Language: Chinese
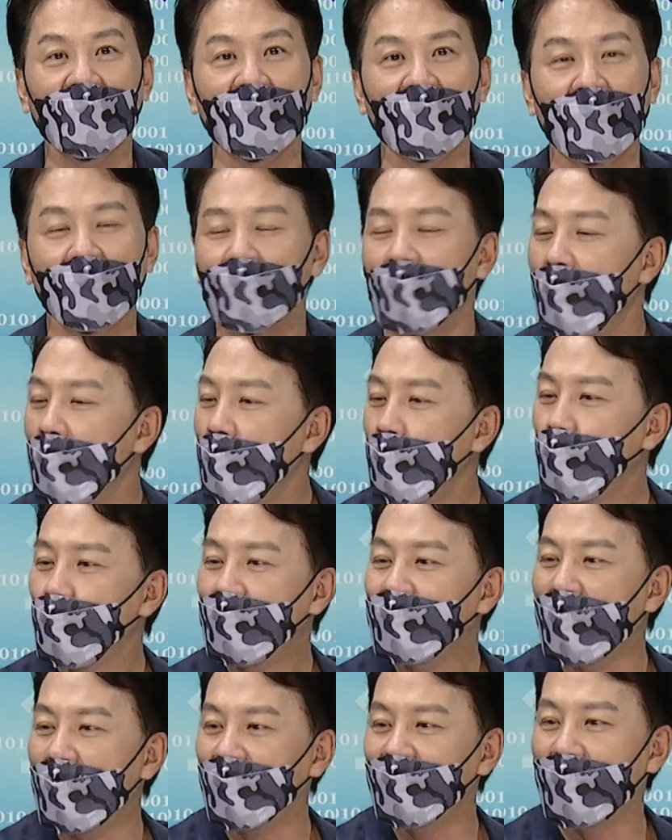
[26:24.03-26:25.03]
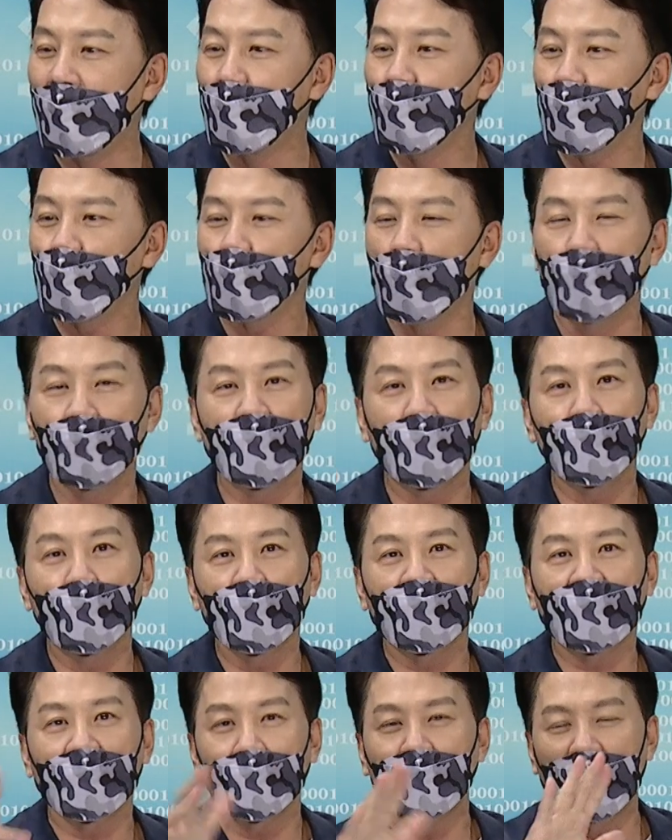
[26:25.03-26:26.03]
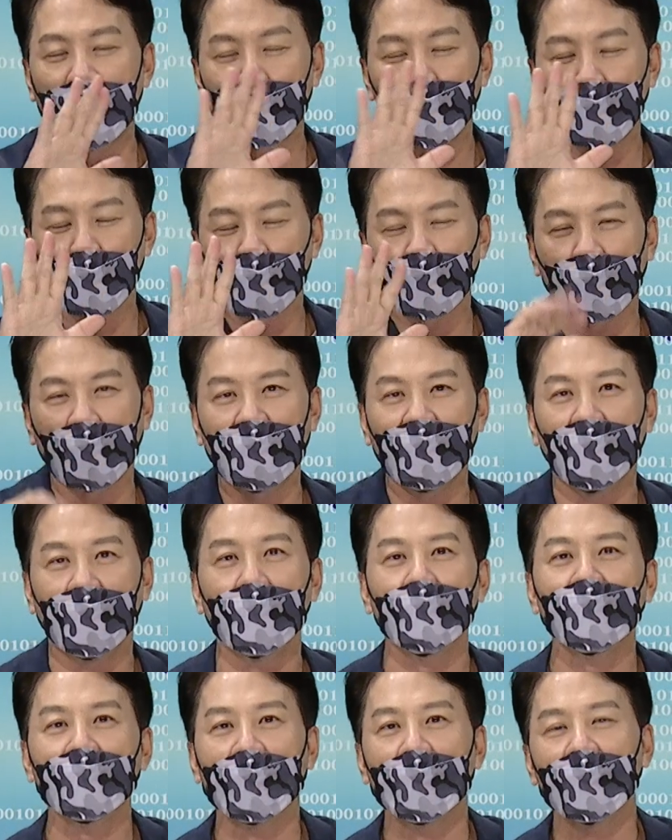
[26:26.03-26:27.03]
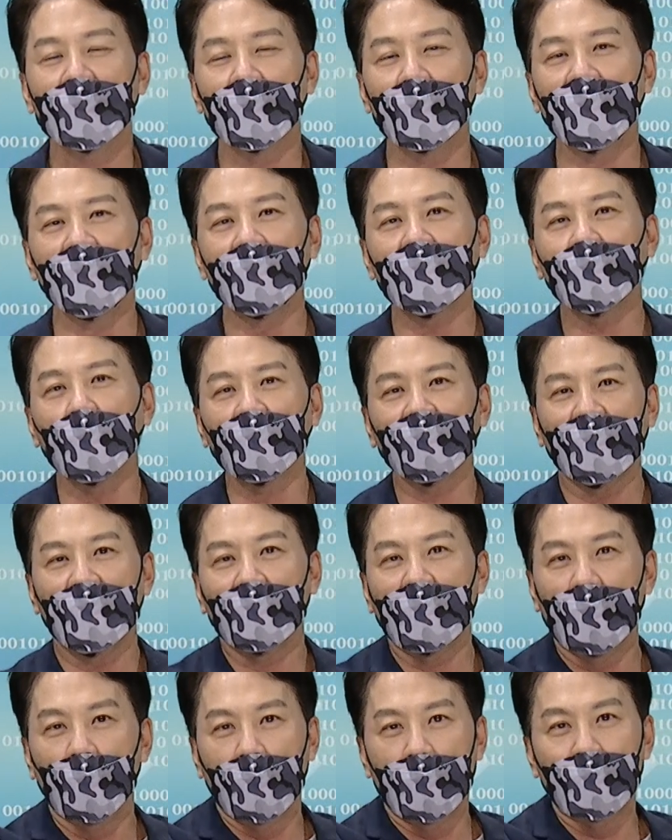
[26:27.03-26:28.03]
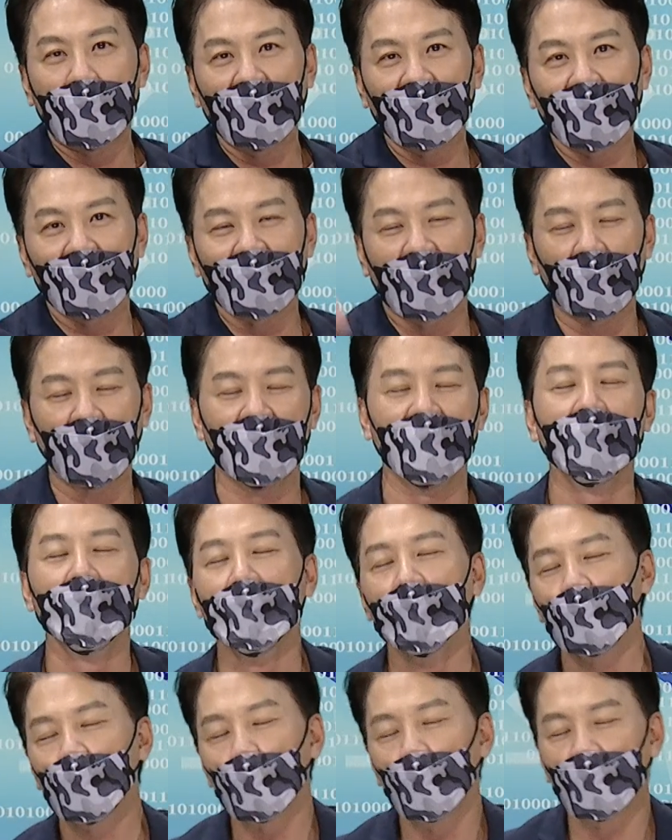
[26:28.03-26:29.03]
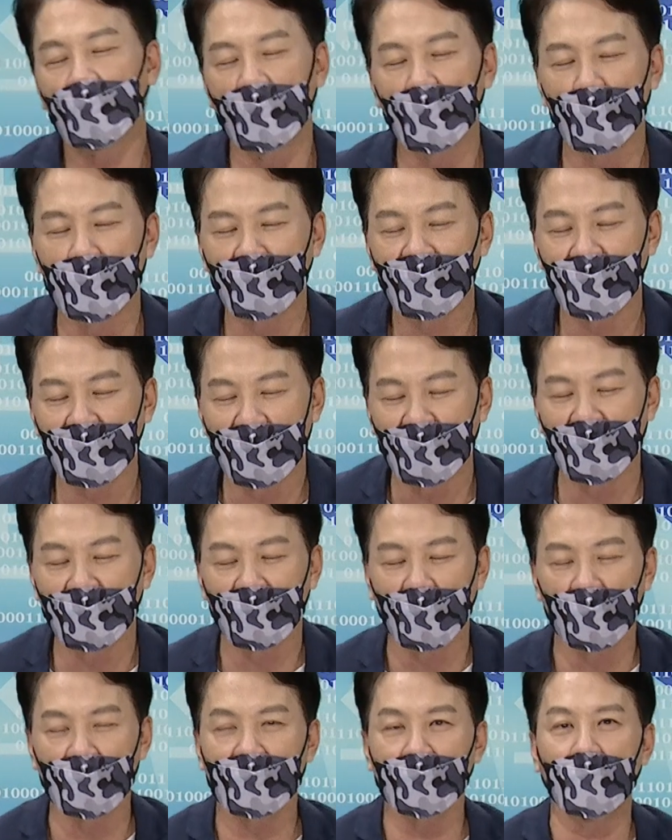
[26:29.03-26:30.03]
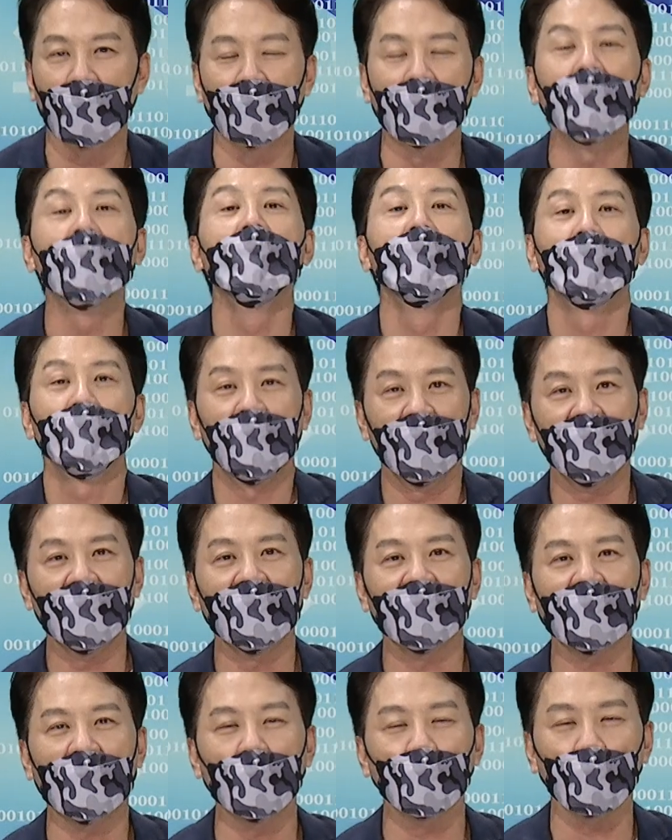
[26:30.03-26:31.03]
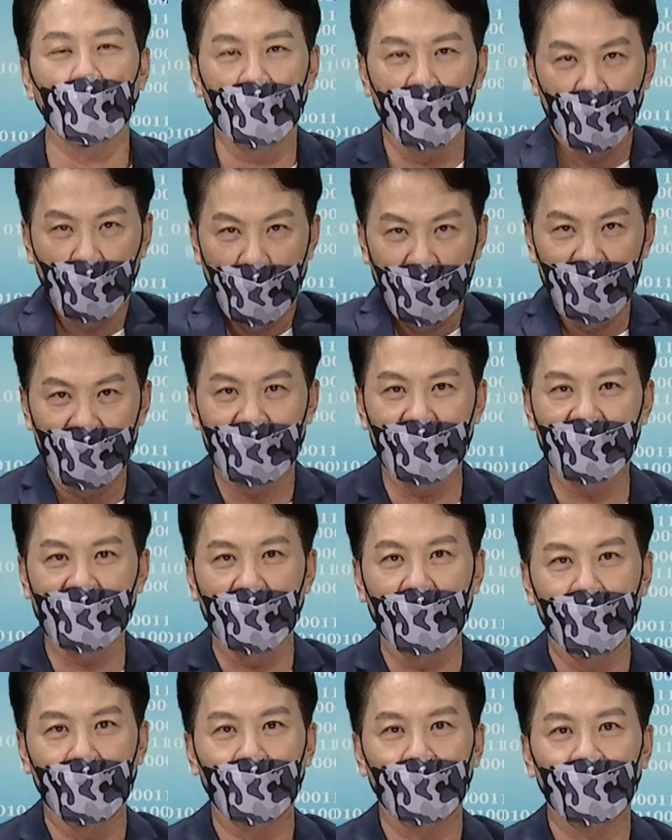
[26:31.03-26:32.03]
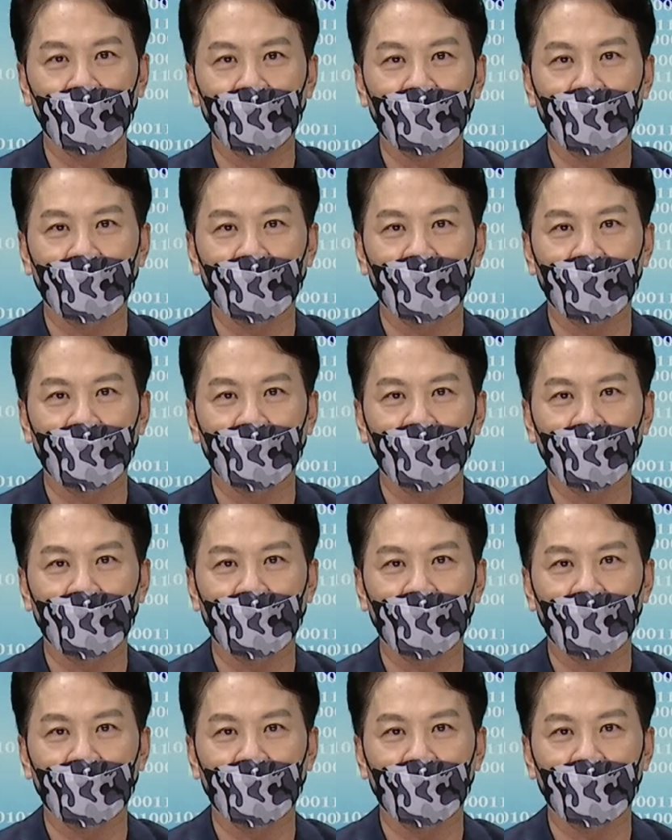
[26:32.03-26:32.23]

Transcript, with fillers: 的人，不造假、不作弊、不欺骗、不吹牛。各位，一通电话，我帮得到你。祝全国亲爱的投资朋友们明天操作愉快，谢谢。